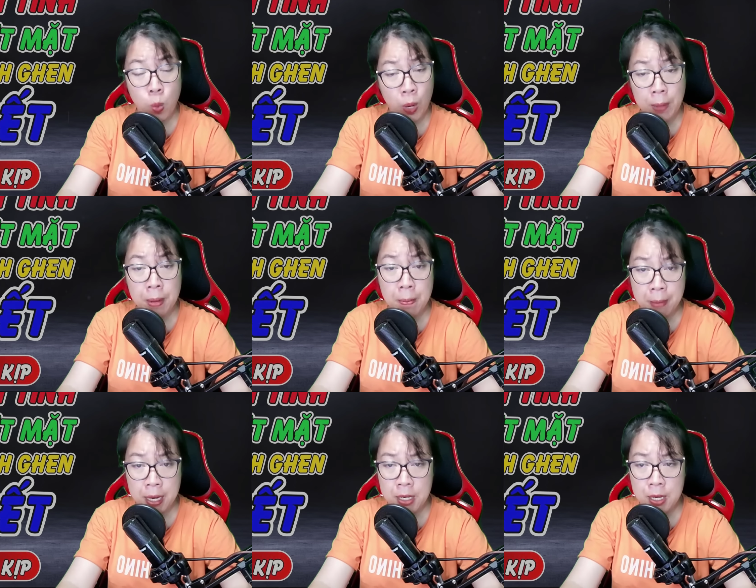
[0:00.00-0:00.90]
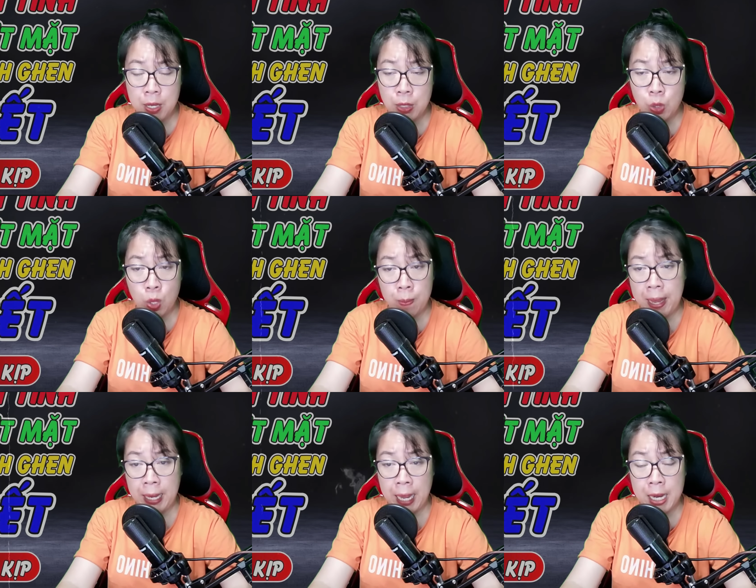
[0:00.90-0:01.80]
khoét mất mắt, rồi bẻ
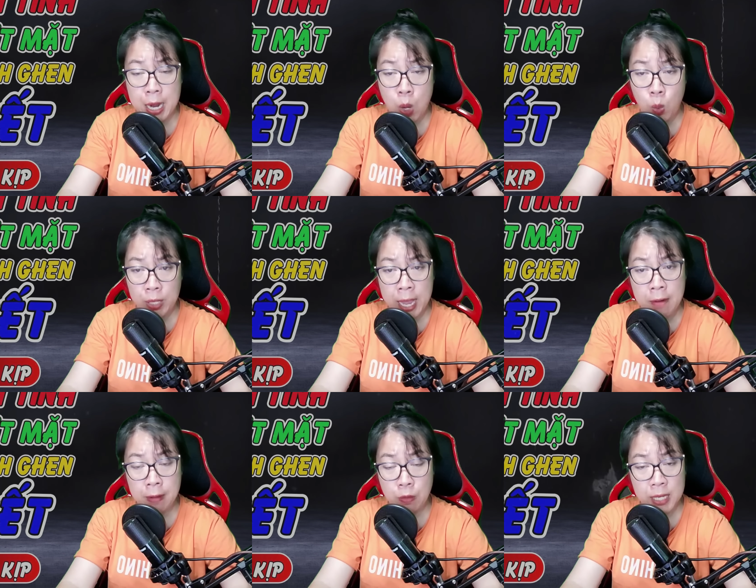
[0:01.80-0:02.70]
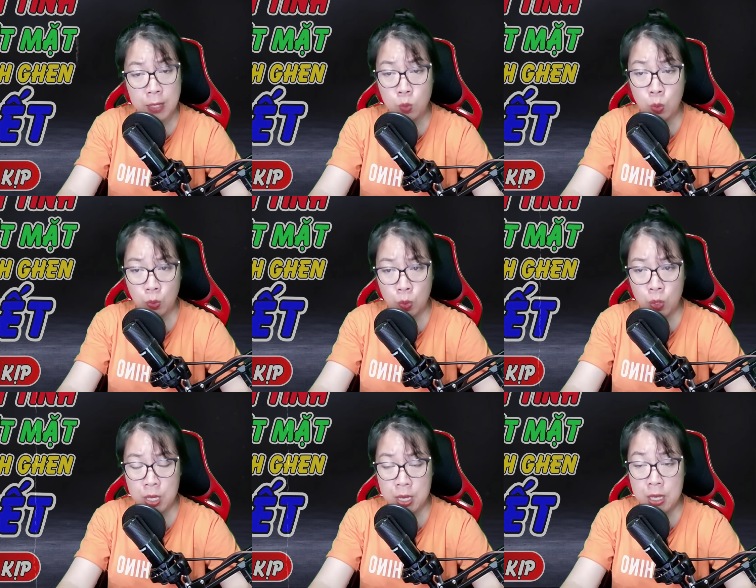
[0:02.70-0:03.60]
gãy đầu nhét vào chăn của tôi.
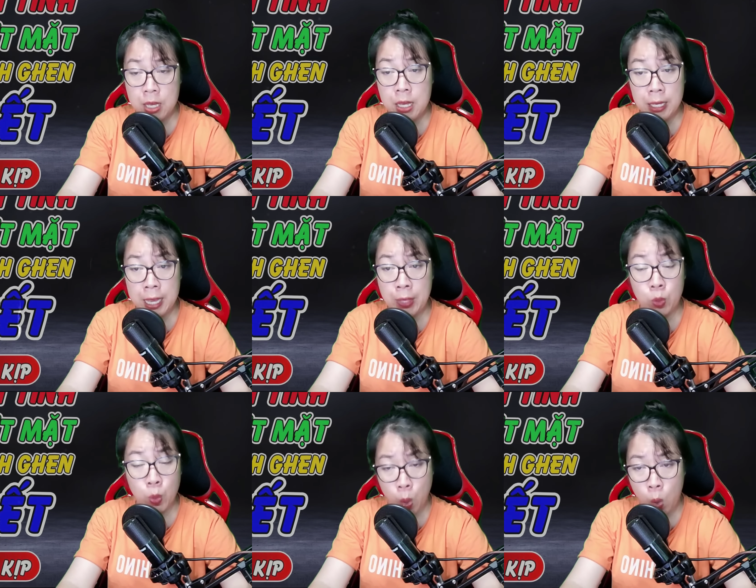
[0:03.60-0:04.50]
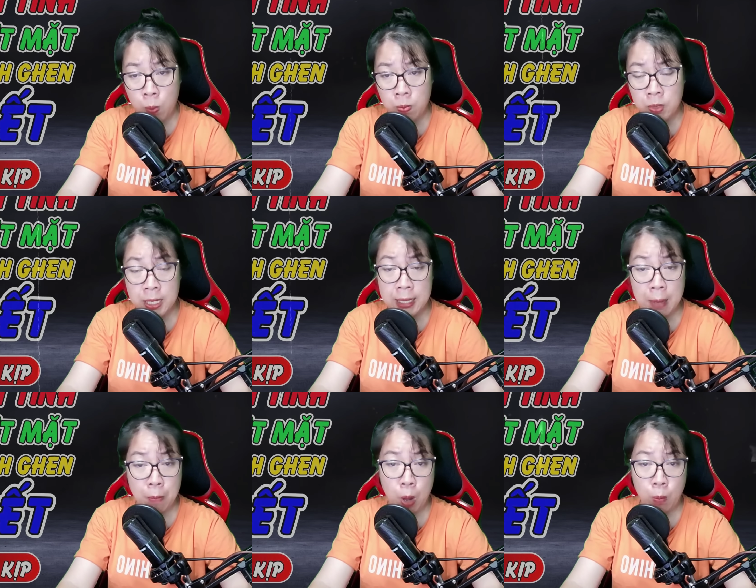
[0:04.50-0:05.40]
Khi tôi ốm, chị ta
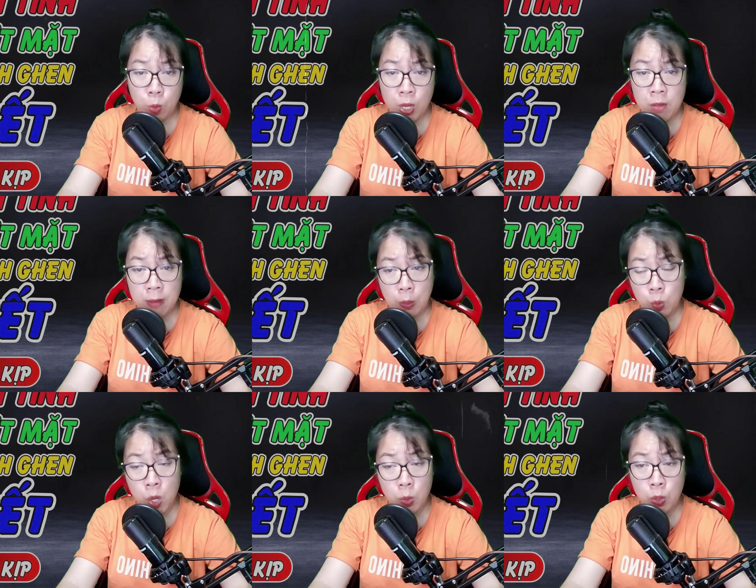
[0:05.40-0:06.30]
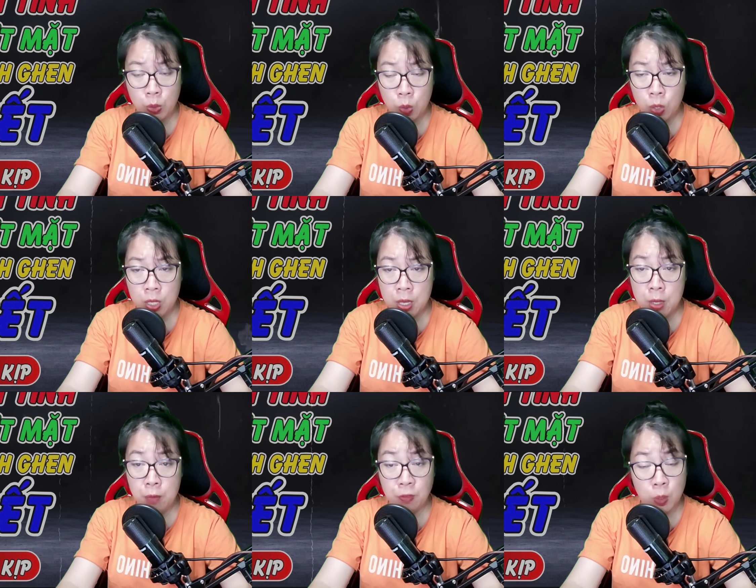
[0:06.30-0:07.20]
bỏ muối vào thuốc của tôi.
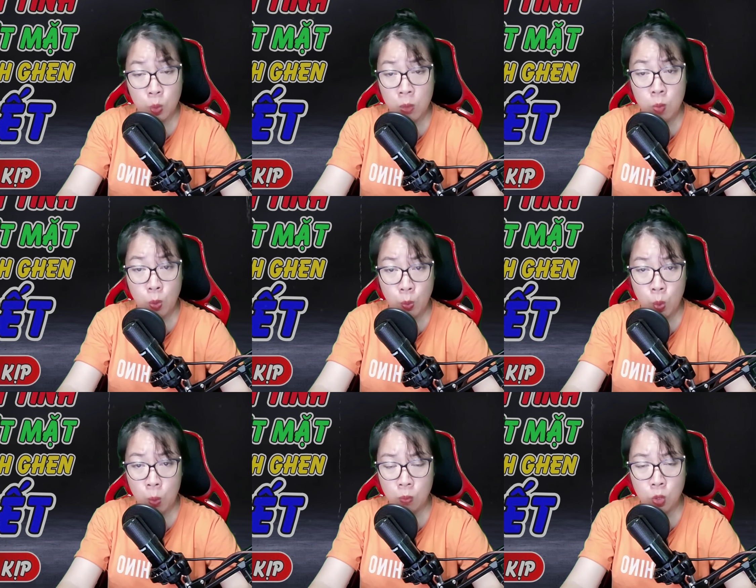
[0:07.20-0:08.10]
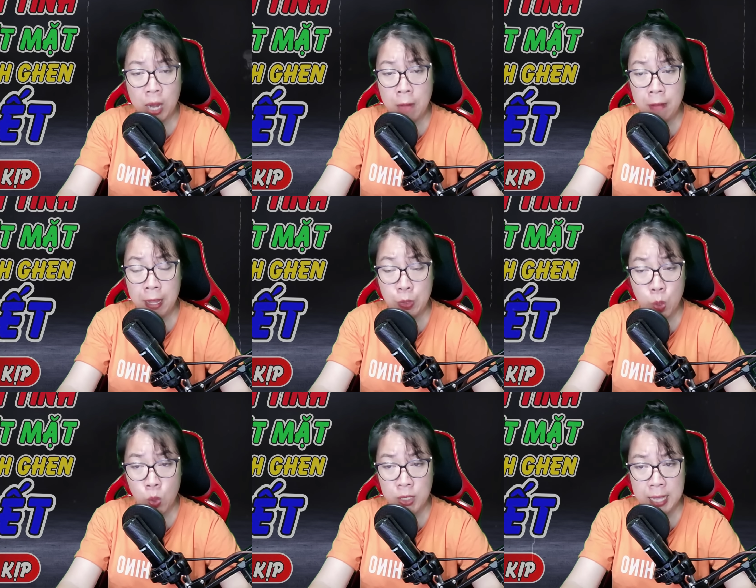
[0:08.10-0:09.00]
Vừa uống một ngụm, tôi đã phải
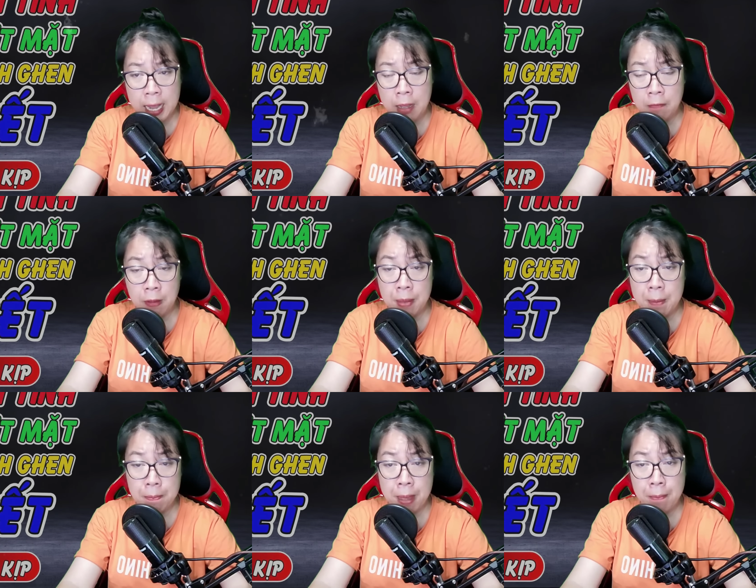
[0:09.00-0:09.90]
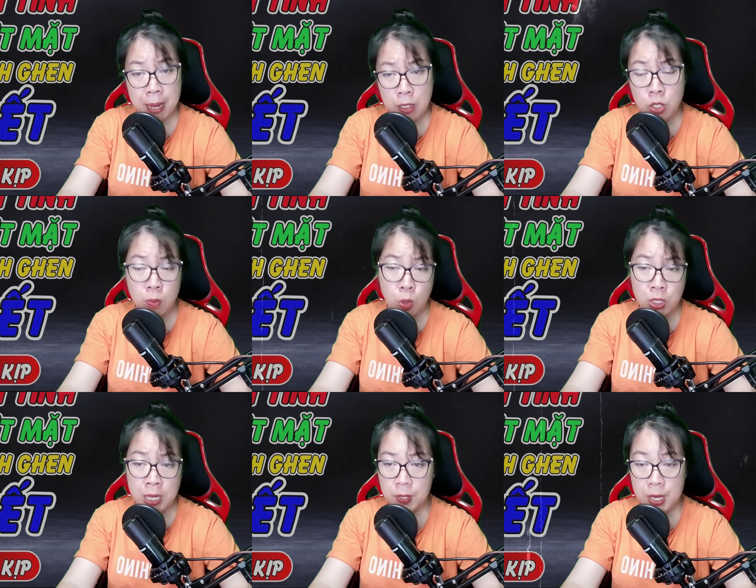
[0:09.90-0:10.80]
nhổ ra và bị mẹ mắng cho một trận.